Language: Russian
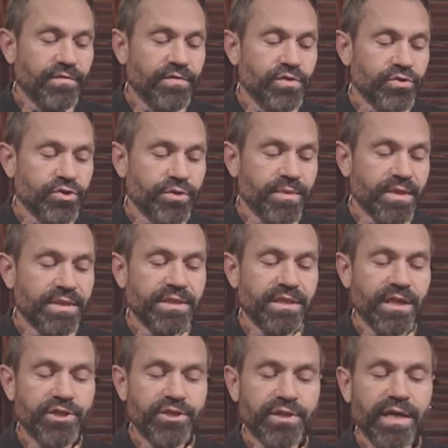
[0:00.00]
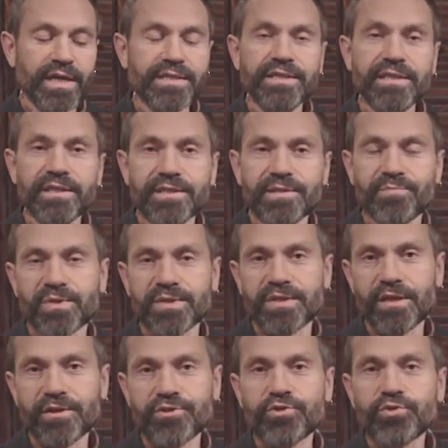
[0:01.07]
И все же мне страшно хотелось
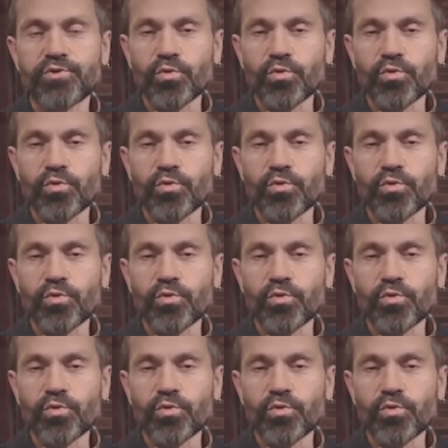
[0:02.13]
бы знать,